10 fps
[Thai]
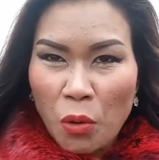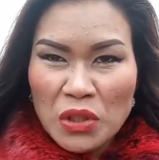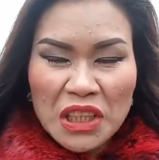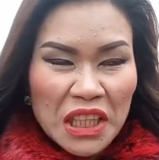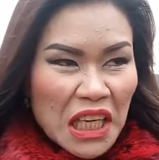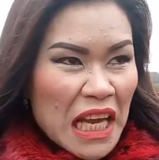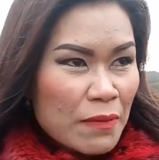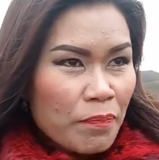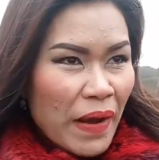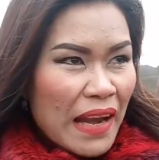คุณคิด
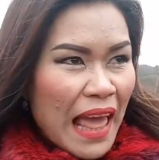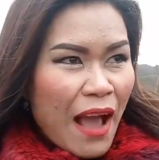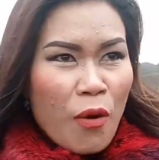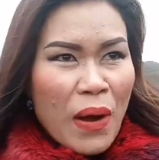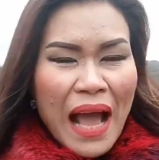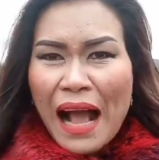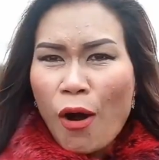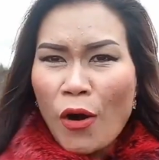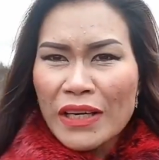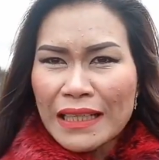ไปแล้วว่า
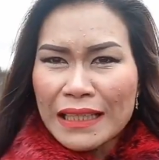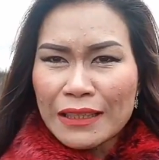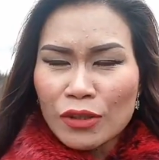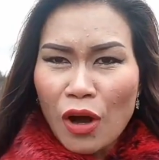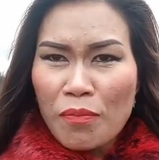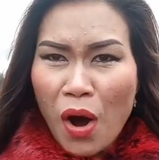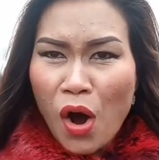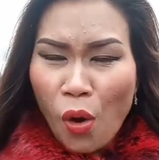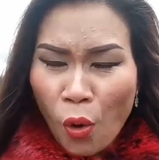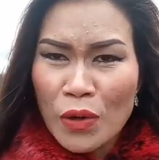คนอื่นต้องมอ
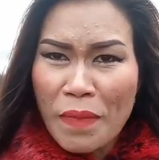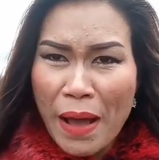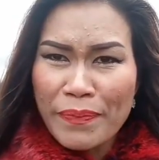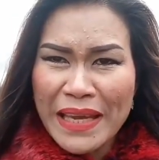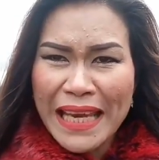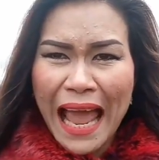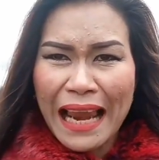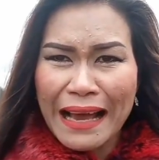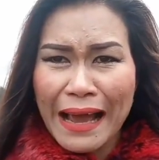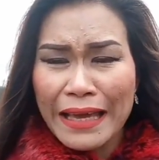งคุณแบบนี้แน่
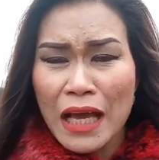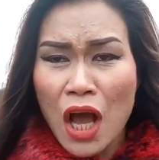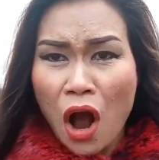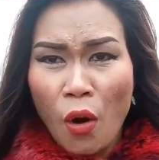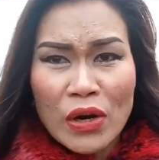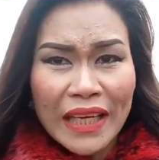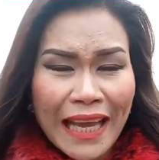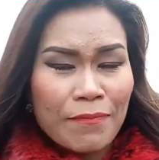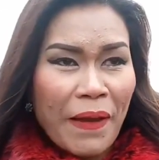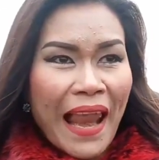เลย คุณ
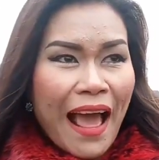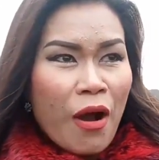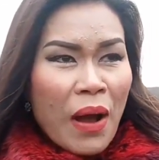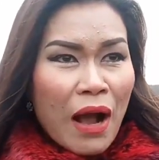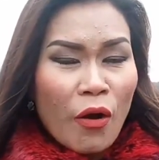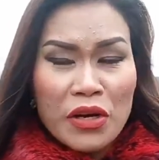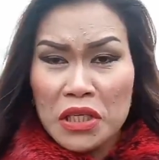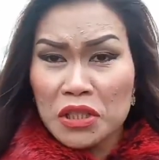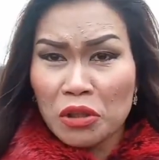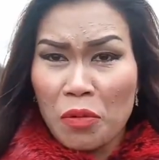คิดไปแล้วว่าคน
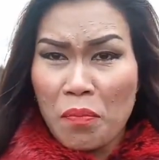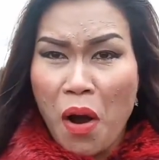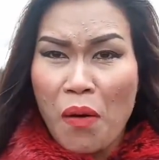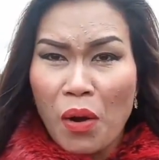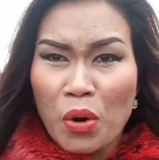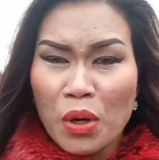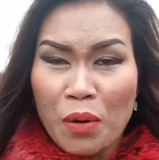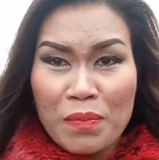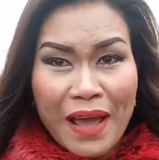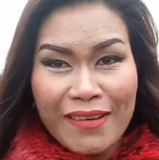อื่นจะต้องมองว่าคุณ
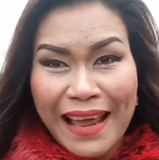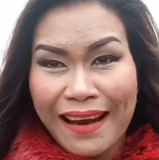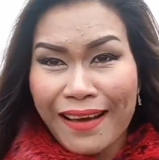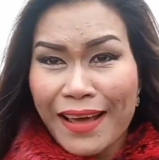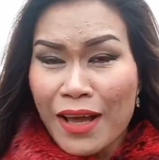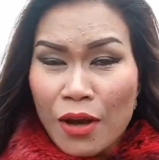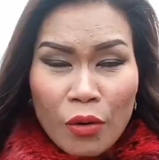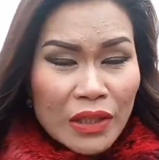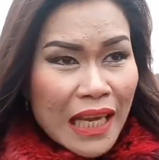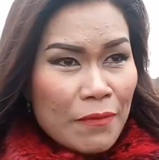ล้มเหลวแน่เลย
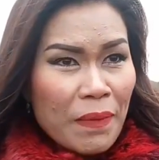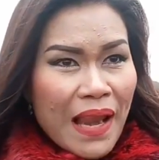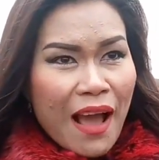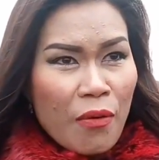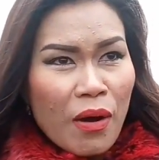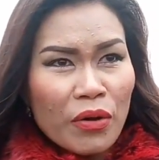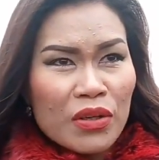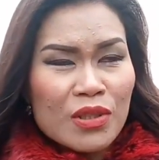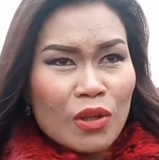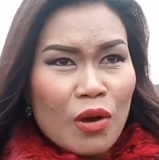คุณคิดไปแล้วว่าคน
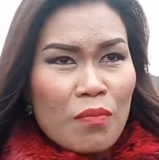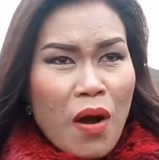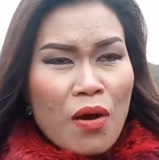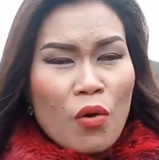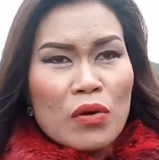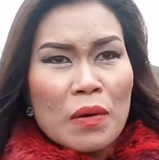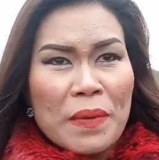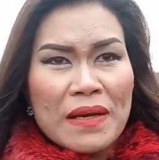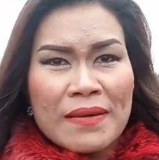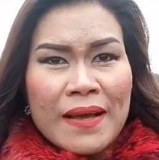อื่นจะต้องมองคุณว่าเป็น